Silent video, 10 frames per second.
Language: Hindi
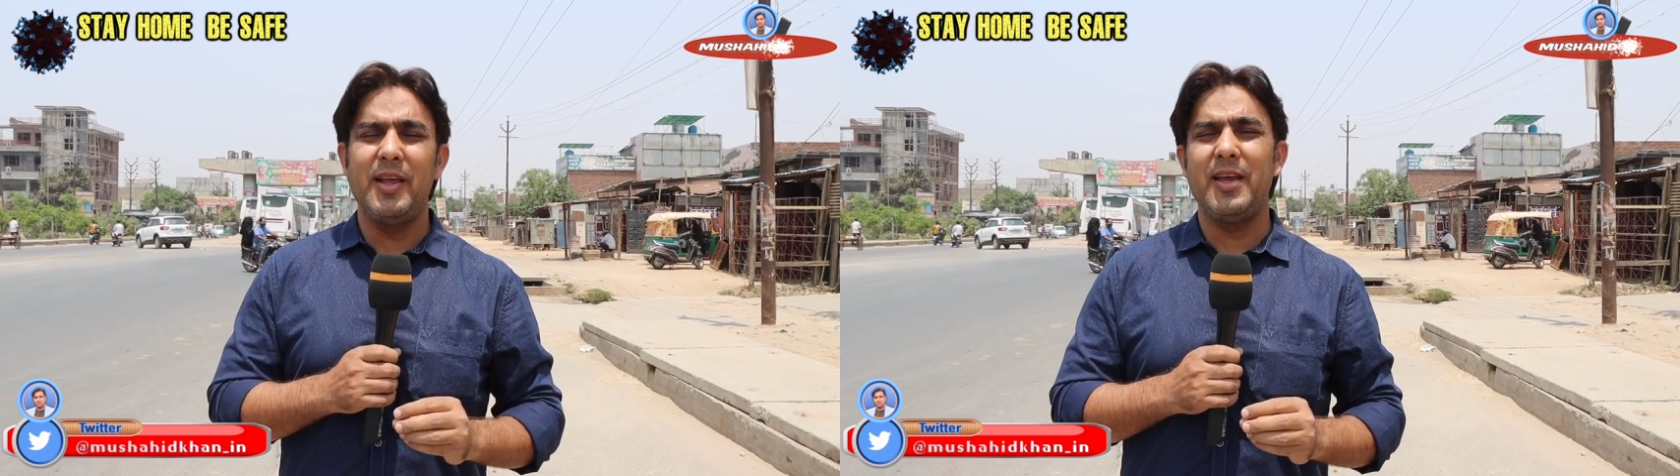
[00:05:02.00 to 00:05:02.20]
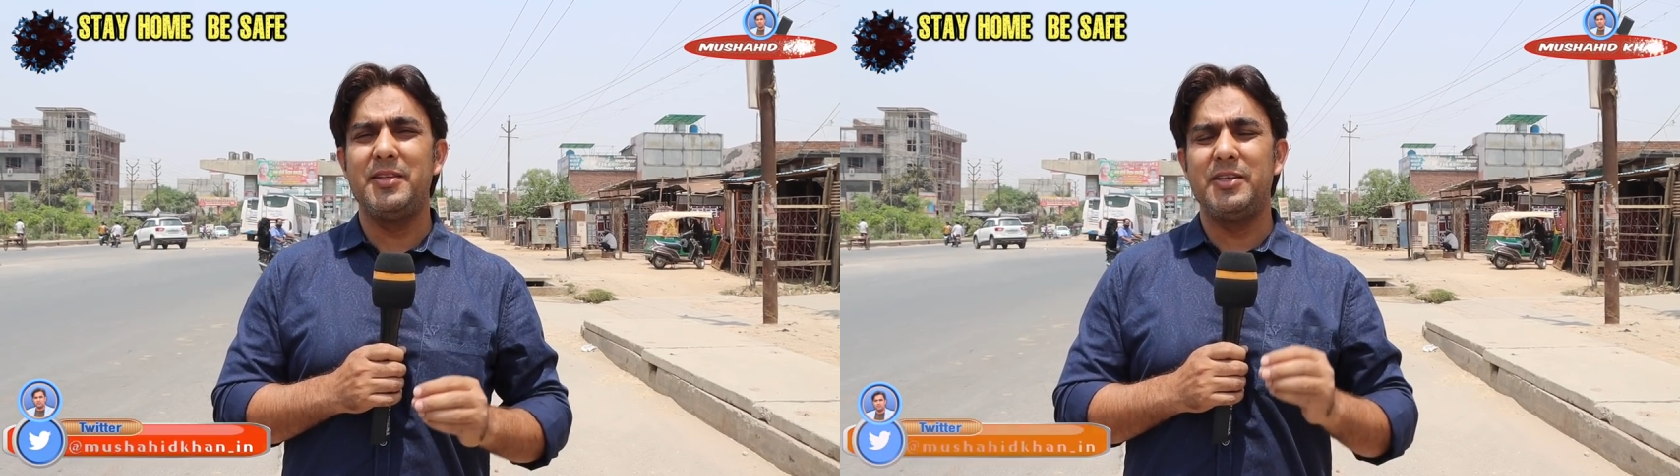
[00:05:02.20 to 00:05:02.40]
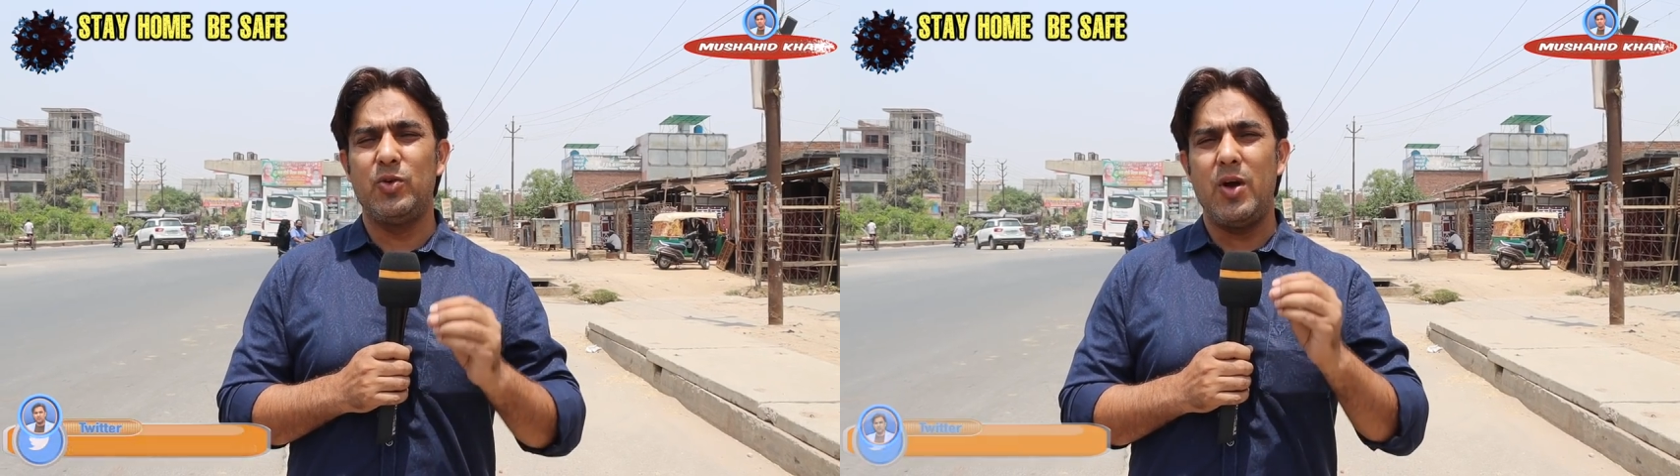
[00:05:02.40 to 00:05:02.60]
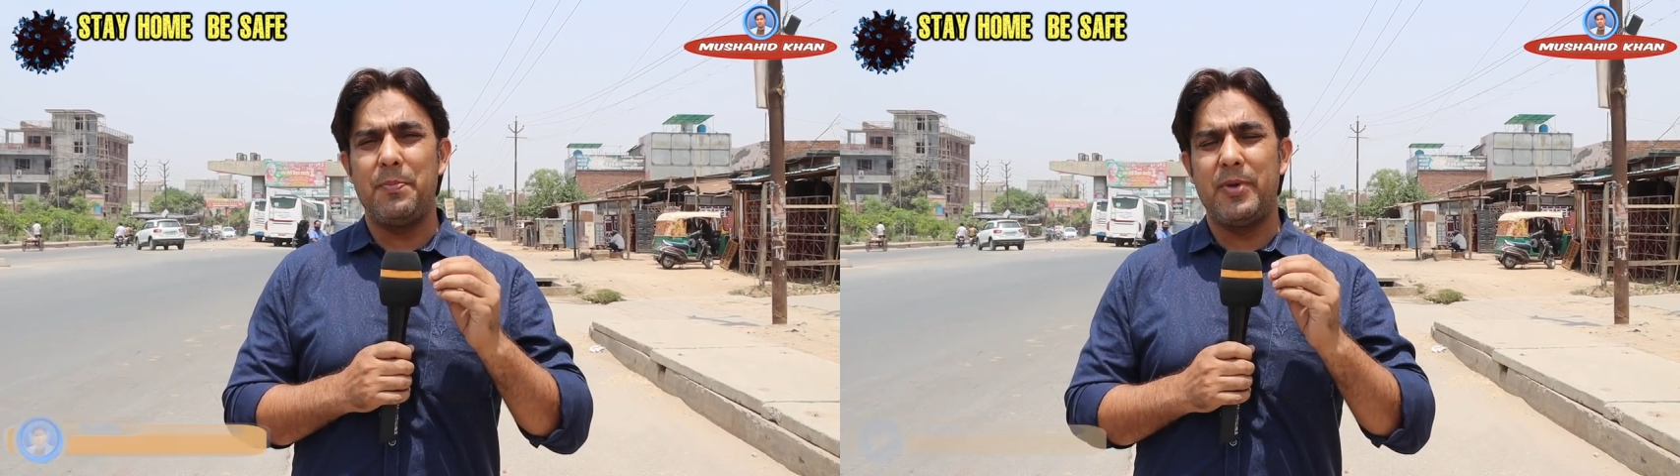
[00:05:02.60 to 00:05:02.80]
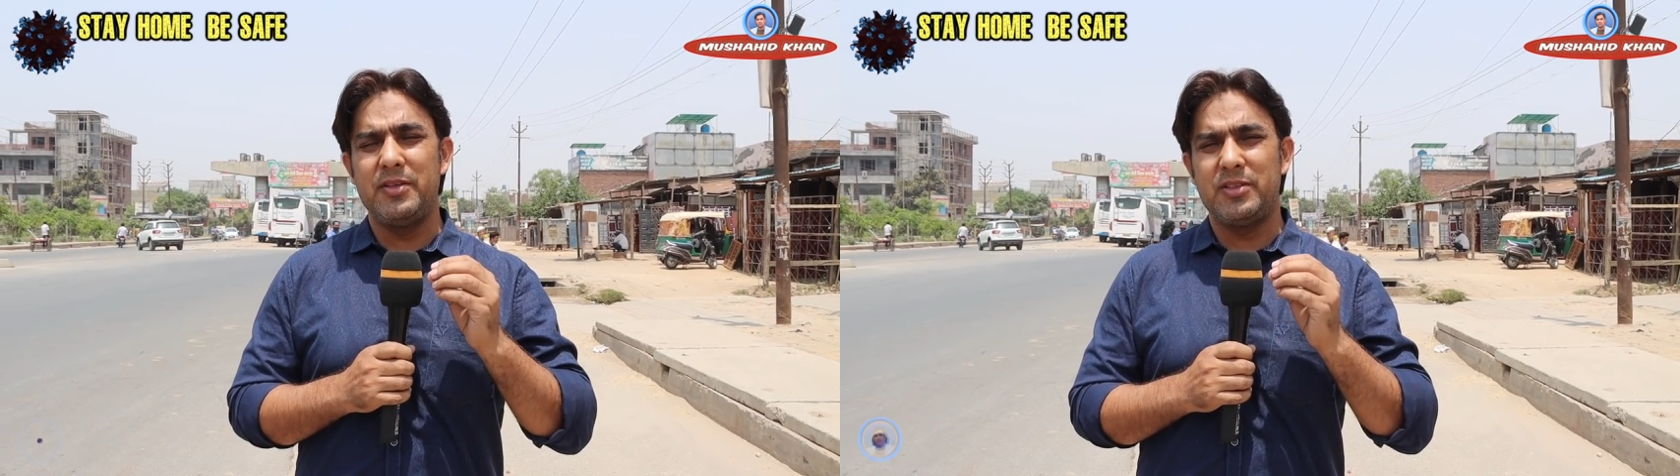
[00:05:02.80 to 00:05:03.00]
मिलेंगे जिनको
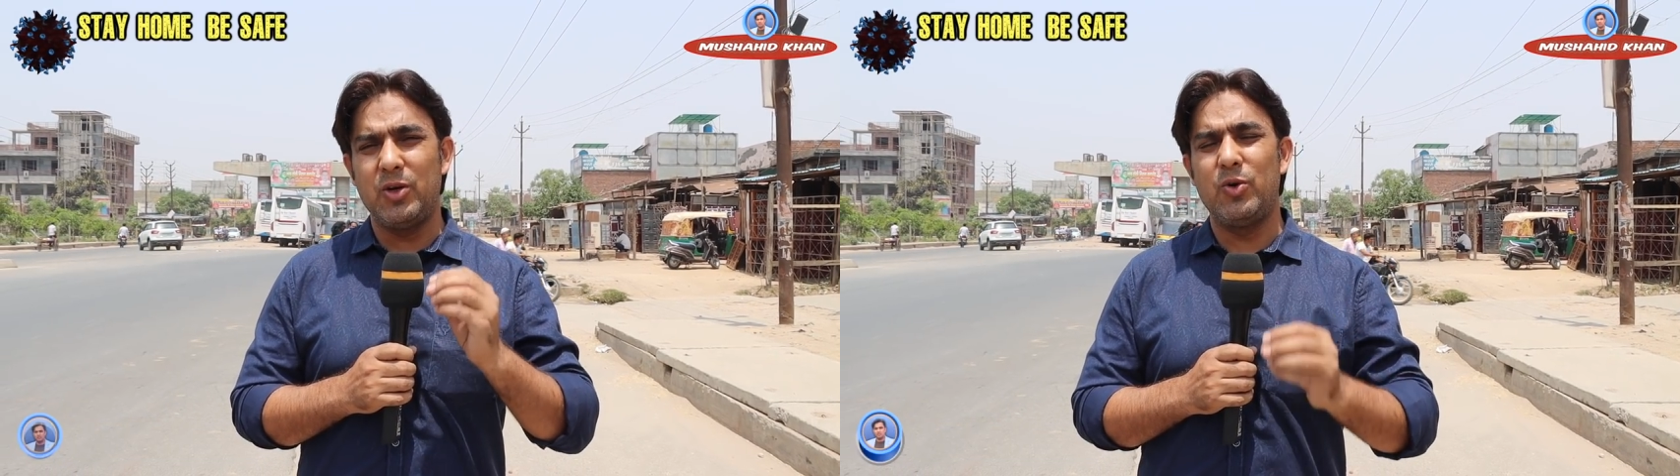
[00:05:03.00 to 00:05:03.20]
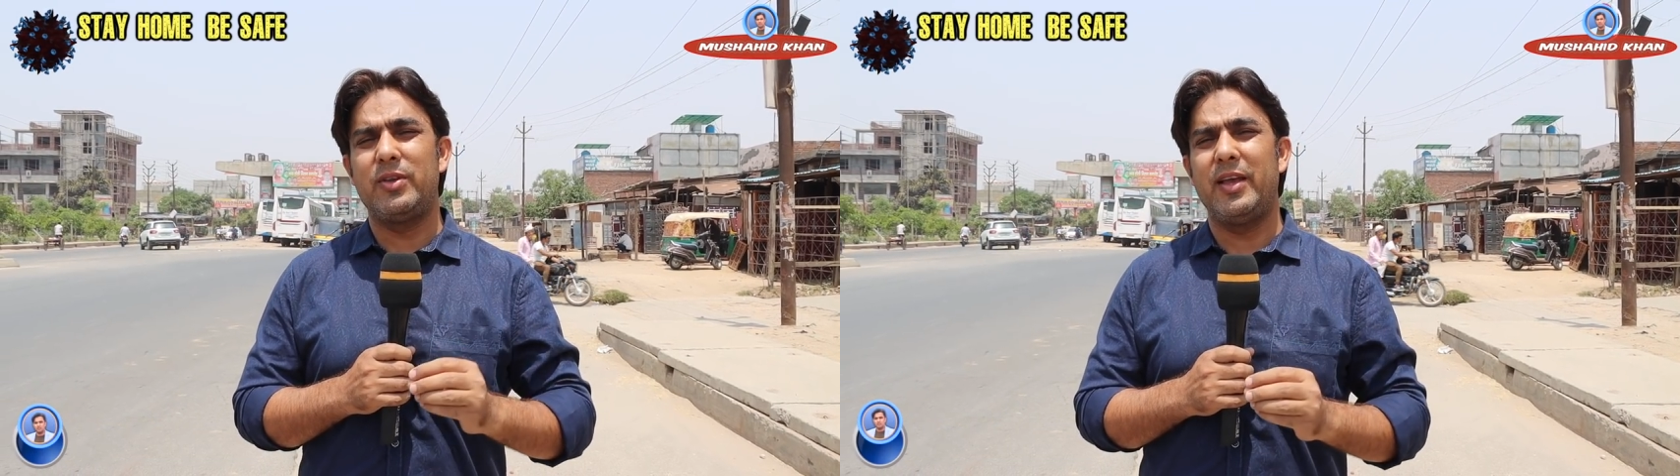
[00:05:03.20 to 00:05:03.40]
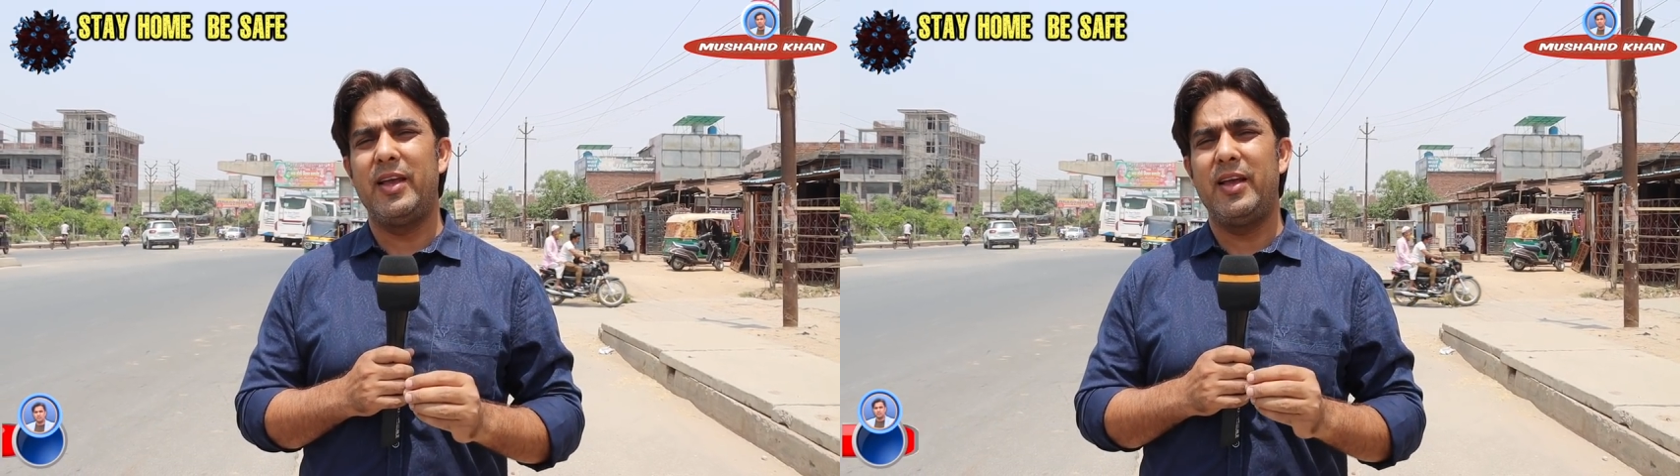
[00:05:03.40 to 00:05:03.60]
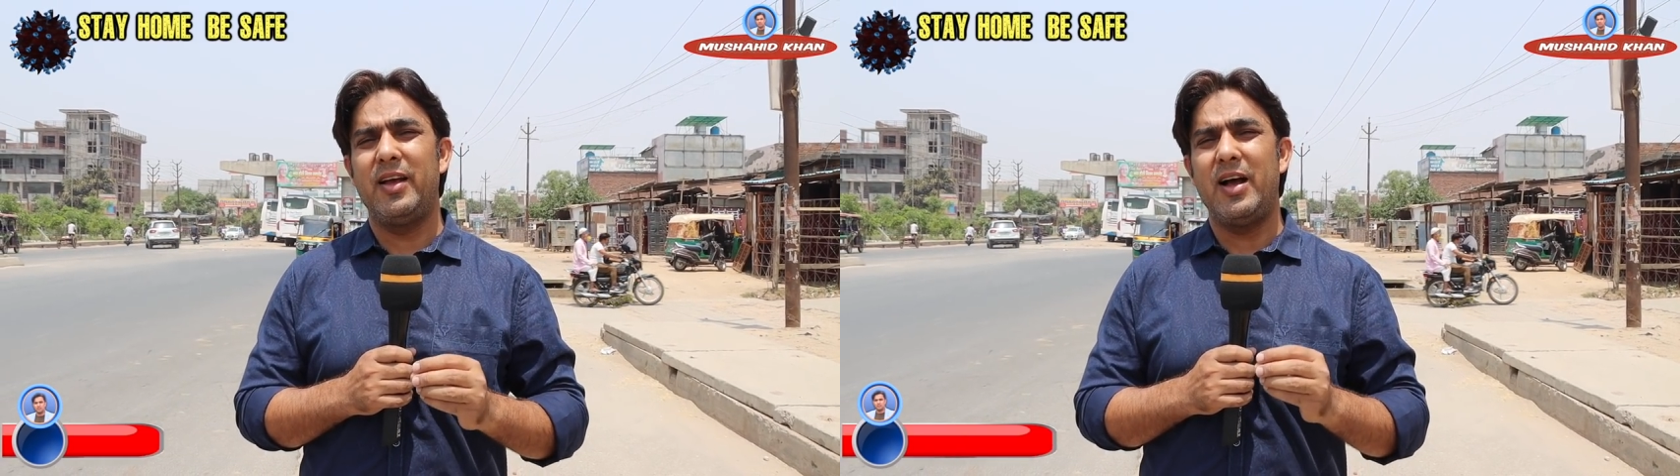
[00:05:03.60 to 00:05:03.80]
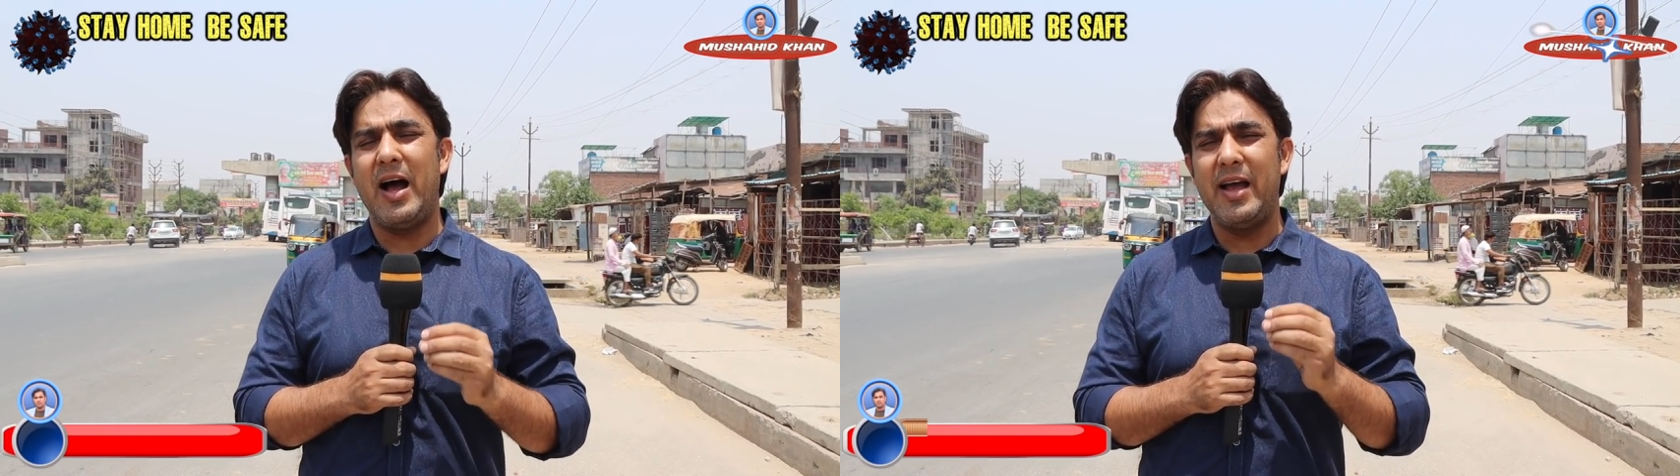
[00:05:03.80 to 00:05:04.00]
आपकी ज़रूरत है
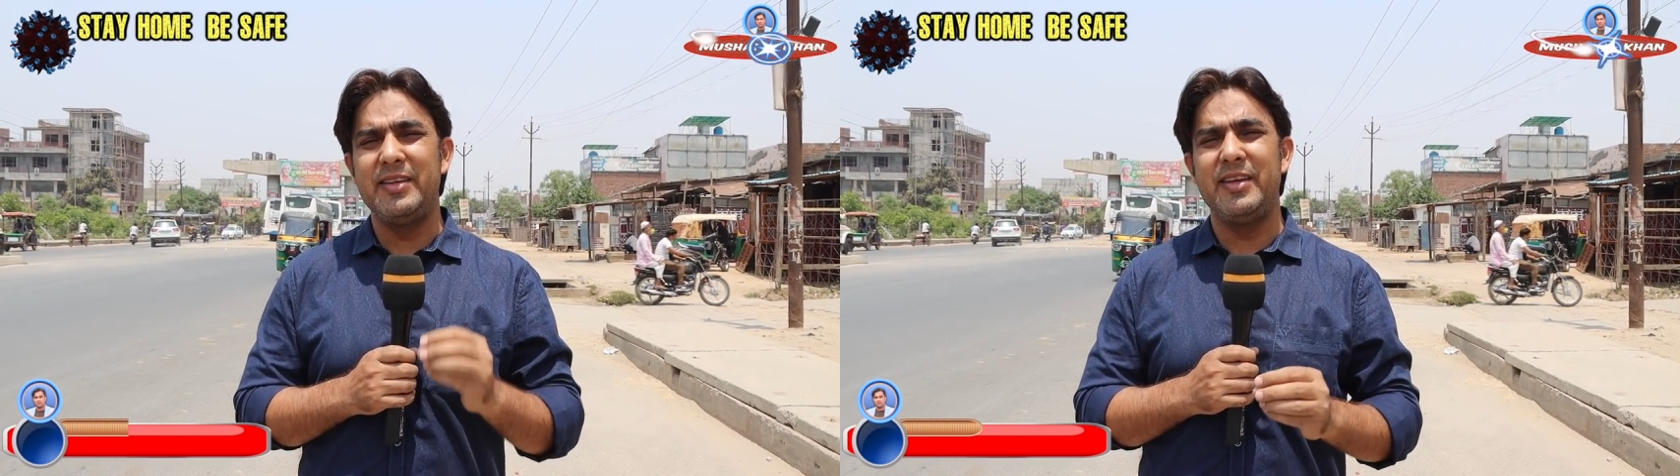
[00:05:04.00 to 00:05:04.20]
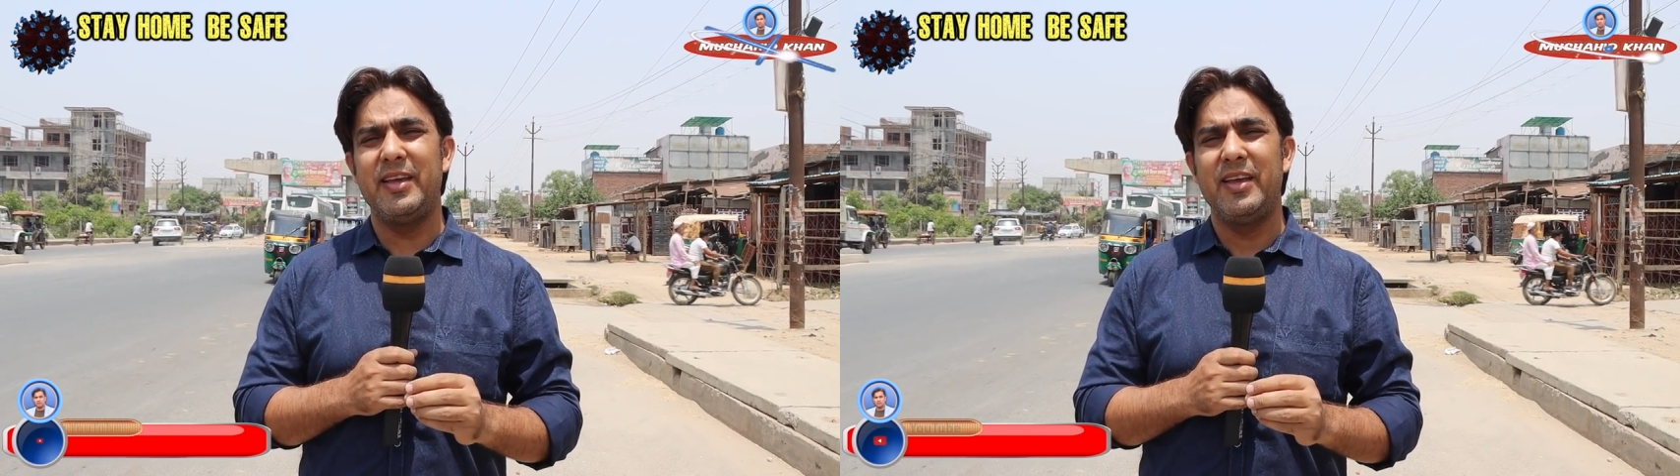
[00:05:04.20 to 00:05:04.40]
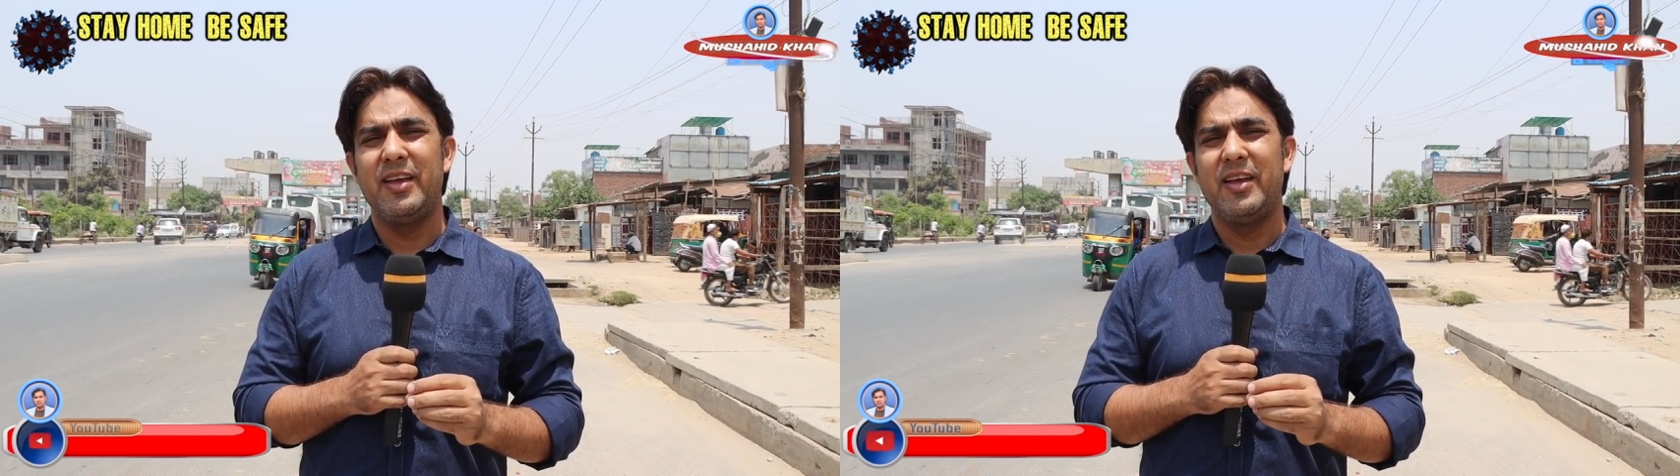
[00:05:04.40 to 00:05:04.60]
आइए